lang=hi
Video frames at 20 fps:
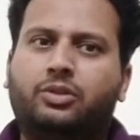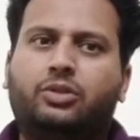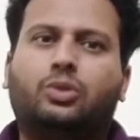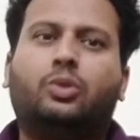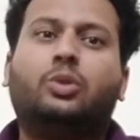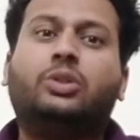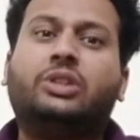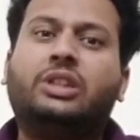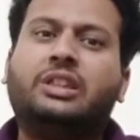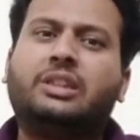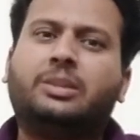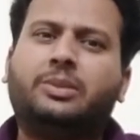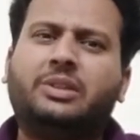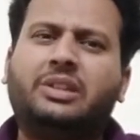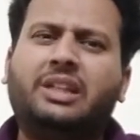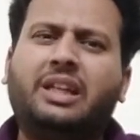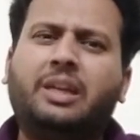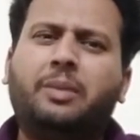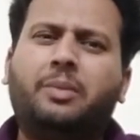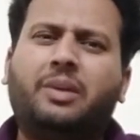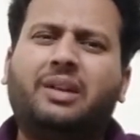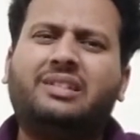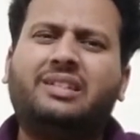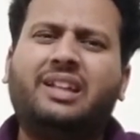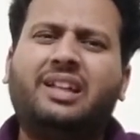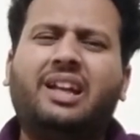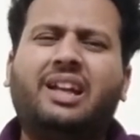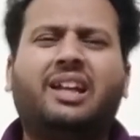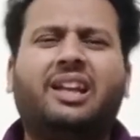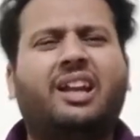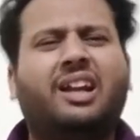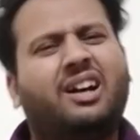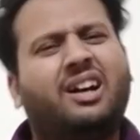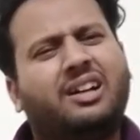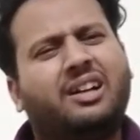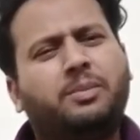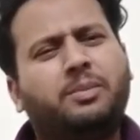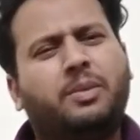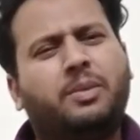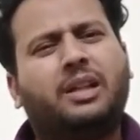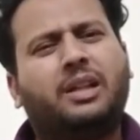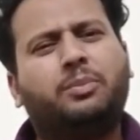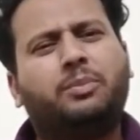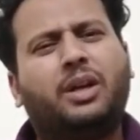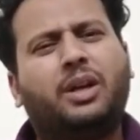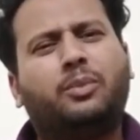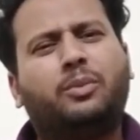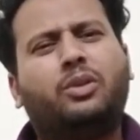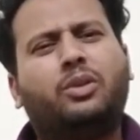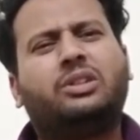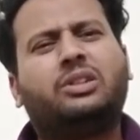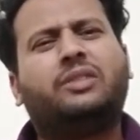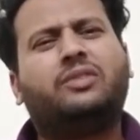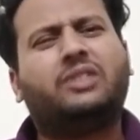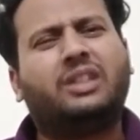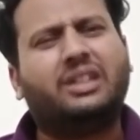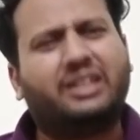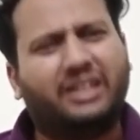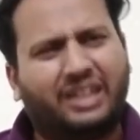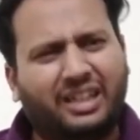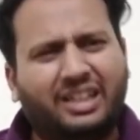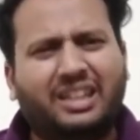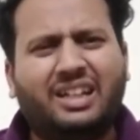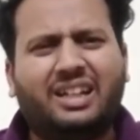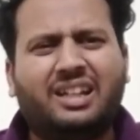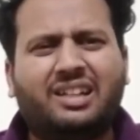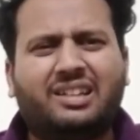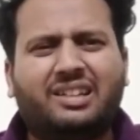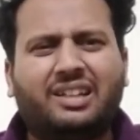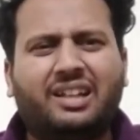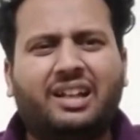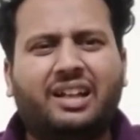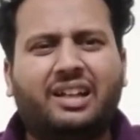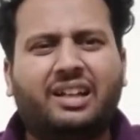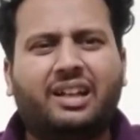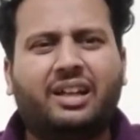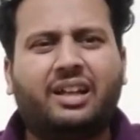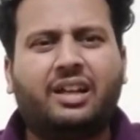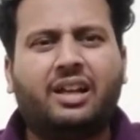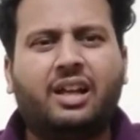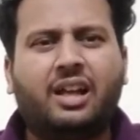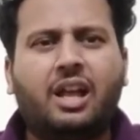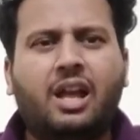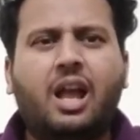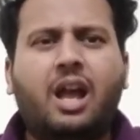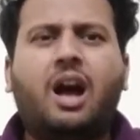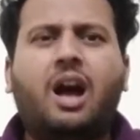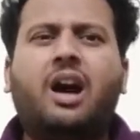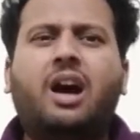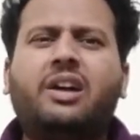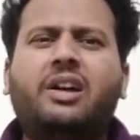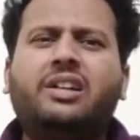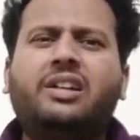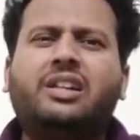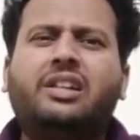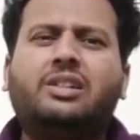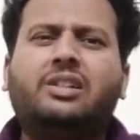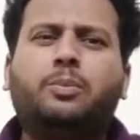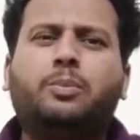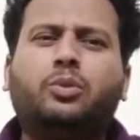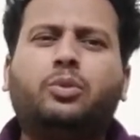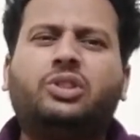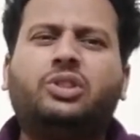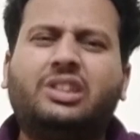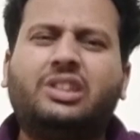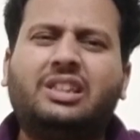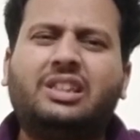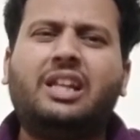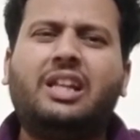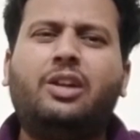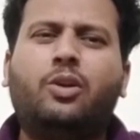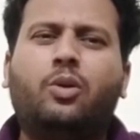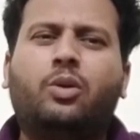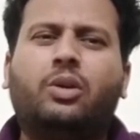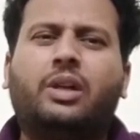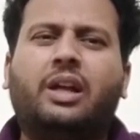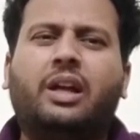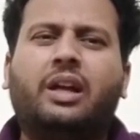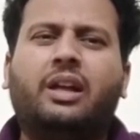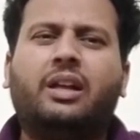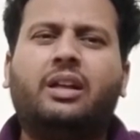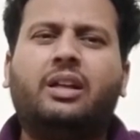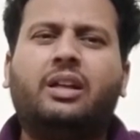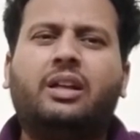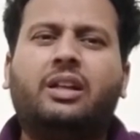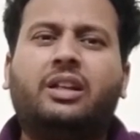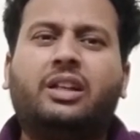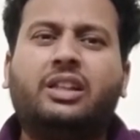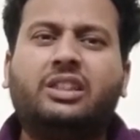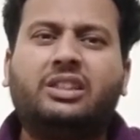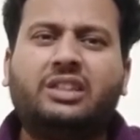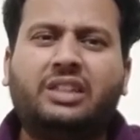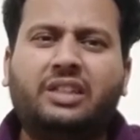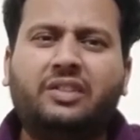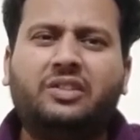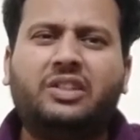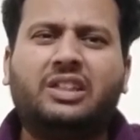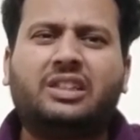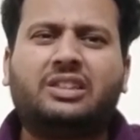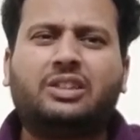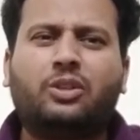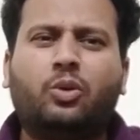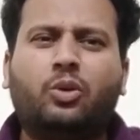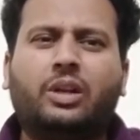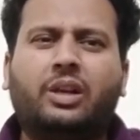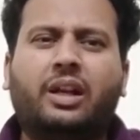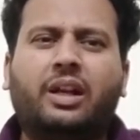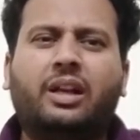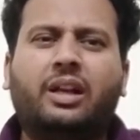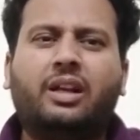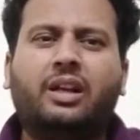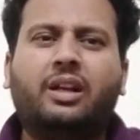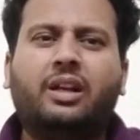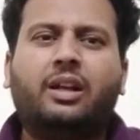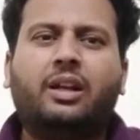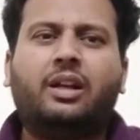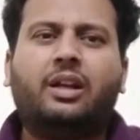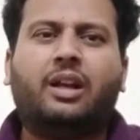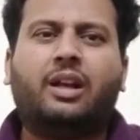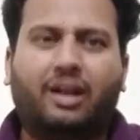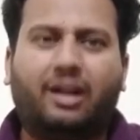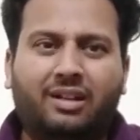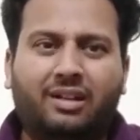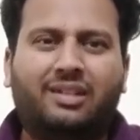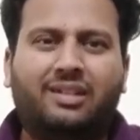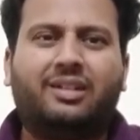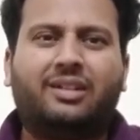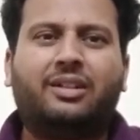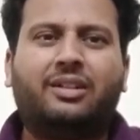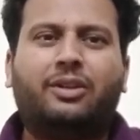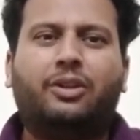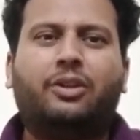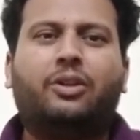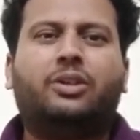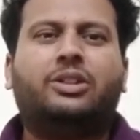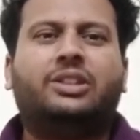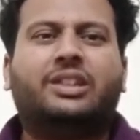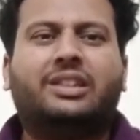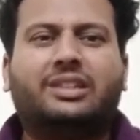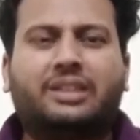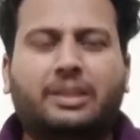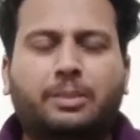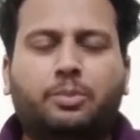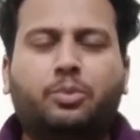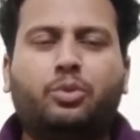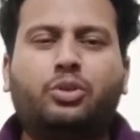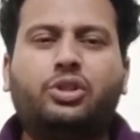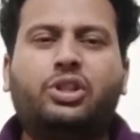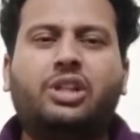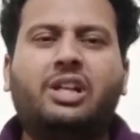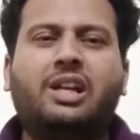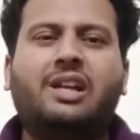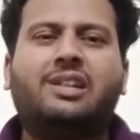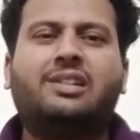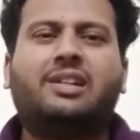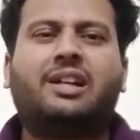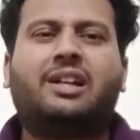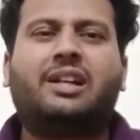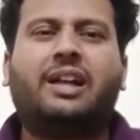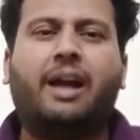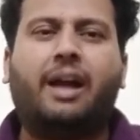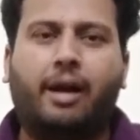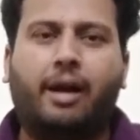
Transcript: सोचने समझने की बात यह है क्या हर बात में हम लोग सिर्फ तनकीद ही करते रहेंगे आखिर ये सब कुछ किसके लिए हो रहा है किसकी वजह से हो रहा है हाँ ये सब कुछ किया जा रहा है